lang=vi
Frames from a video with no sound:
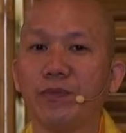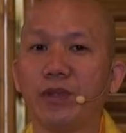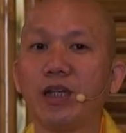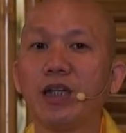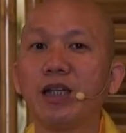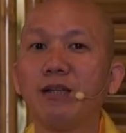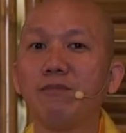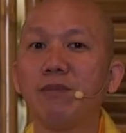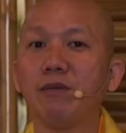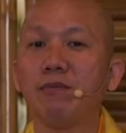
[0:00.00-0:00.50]
cho
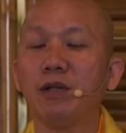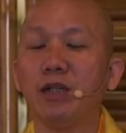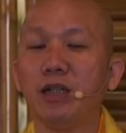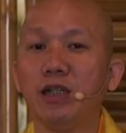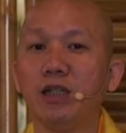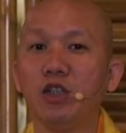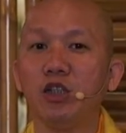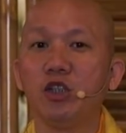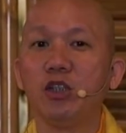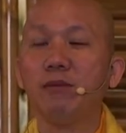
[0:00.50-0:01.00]
nên mình
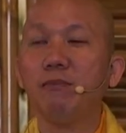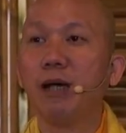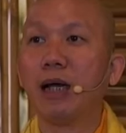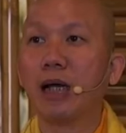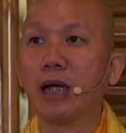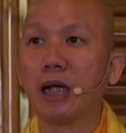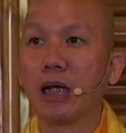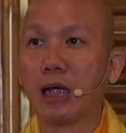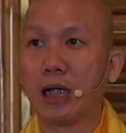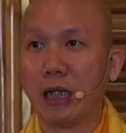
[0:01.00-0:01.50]
bị dính mắt
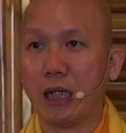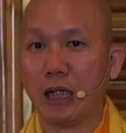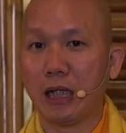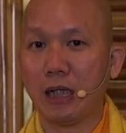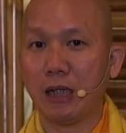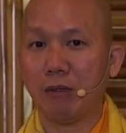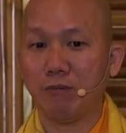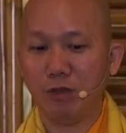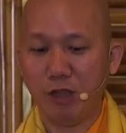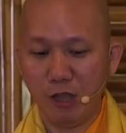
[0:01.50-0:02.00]

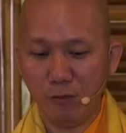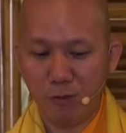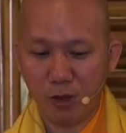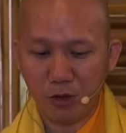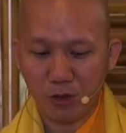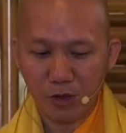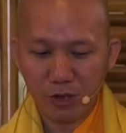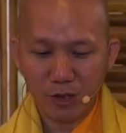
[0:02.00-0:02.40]
bây giờ mình có